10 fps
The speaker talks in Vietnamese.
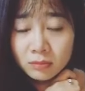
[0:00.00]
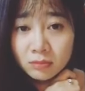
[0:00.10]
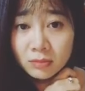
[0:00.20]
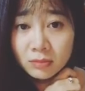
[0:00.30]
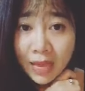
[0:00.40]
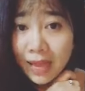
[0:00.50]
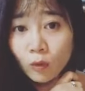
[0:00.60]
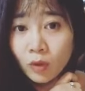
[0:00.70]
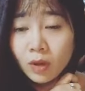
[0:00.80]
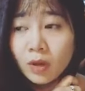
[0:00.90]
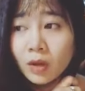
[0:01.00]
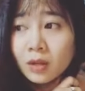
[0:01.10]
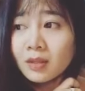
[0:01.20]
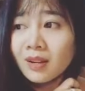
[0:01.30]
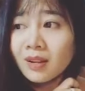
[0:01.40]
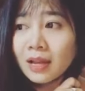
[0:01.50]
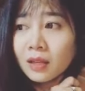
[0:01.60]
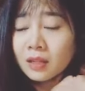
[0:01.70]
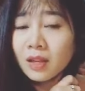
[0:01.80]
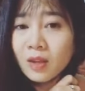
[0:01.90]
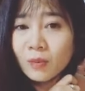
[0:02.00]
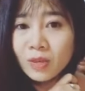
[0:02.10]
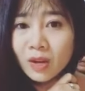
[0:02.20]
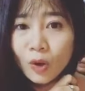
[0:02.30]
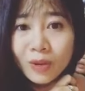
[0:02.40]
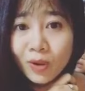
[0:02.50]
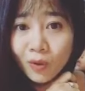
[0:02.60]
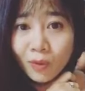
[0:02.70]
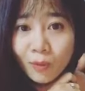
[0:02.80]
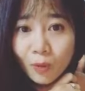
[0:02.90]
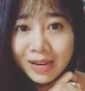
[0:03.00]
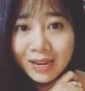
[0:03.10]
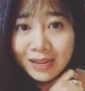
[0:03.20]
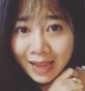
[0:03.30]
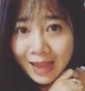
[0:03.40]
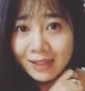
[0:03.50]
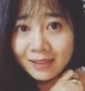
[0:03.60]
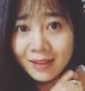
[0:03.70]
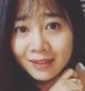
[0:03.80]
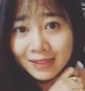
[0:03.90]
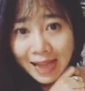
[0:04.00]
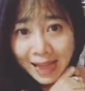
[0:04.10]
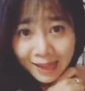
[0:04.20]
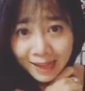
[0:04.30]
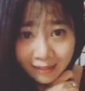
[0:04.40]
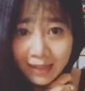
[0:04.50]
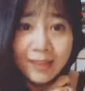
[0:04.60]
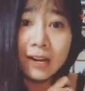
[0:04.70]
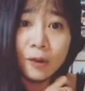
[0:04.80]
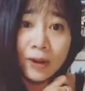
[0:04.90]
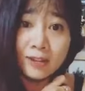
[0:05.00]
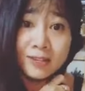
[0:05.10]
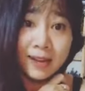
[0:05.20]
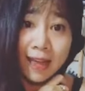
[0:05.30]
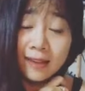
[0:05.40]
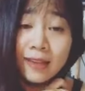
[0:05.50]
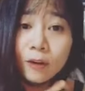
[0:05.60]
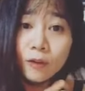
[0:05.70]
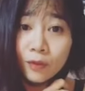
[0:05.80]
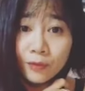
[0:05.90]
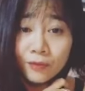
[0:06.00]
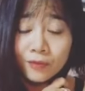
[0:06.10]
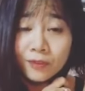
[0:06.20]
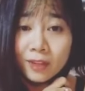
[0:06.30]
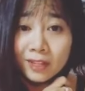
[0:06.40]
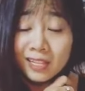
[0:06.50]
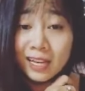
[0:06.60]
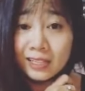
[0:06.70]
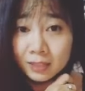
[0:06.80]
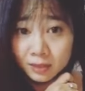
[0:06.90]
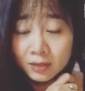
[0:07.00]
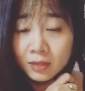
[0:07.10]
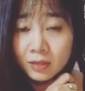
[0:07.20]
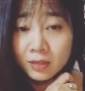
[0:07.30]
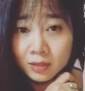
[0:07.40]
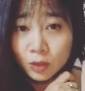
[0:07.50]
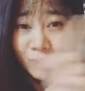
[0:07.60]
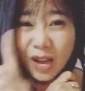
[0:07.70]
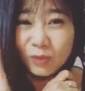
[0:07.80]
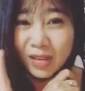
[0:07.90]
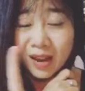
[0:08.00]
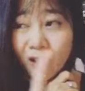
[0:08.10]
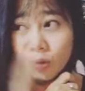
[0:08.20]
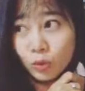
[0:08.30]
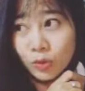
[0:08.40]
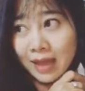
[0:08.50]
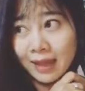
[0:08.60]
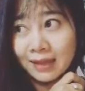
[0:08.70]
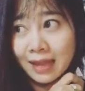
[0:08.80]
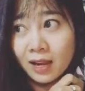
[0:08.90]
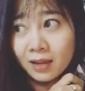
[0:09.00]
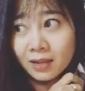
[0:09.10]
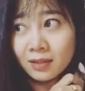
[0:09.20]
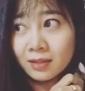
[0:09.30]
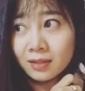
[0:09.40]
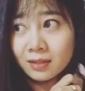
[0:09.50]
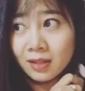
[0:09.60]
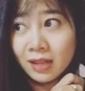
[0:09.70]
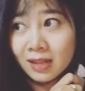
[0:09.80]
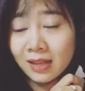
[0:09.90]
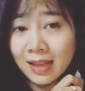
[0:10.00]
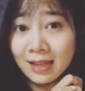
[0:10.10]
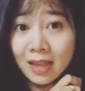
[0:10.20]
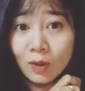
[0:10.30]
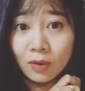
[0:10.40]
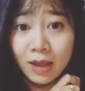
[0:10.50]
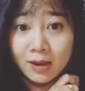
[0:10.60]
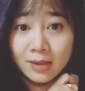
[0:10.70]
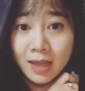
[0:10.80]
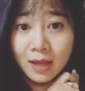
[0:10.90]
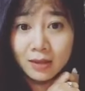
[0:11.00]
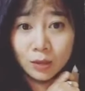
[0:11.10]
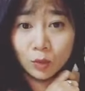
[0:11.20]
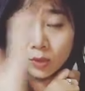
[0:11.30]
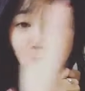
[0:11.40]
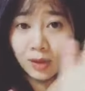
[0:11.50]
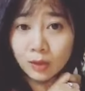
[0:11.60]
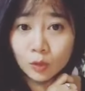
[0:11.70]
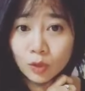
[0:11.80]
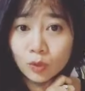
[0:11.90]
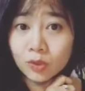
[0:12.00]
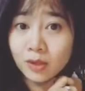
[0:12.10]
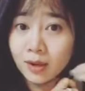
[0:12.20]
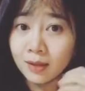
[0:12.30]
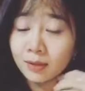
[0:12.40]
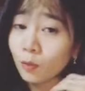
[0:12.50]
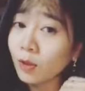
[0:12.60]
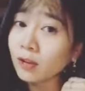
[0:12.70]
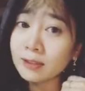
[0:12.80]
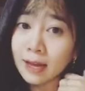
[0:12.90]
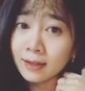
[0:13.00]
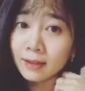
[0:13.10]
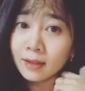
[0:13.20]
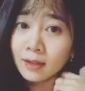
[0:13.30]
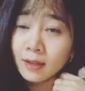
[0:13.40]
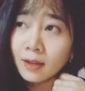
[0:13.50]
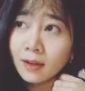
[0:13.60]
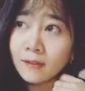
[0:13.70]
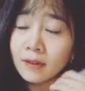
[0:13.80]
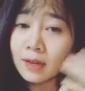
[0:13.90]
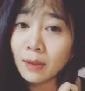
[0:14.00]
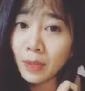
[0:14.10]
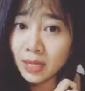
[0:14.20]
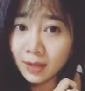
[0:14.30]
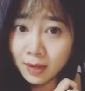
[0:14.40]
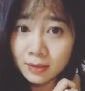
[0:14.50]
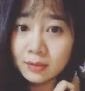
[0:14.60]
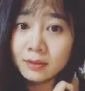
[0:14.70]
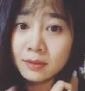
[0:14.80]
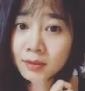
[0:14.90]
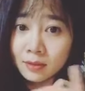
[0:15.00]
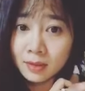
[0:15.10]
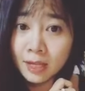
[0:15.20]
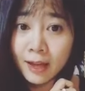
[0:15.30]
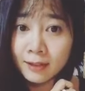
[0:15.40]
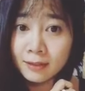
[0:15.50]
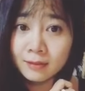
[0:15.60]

tiếp theo tức là nó giống như là domino một cái này ngã thì tất cả những cái dây liên hoàn nó sẽ ngã theo thì chúng ta không thể là ở tôi ngã một cái rồi cái gì ngã theo là kệ đó nha giờ tôi đứng lên là tôi nói tôi đứng lên không có vậy tôi nghĩ là mình nên đi hết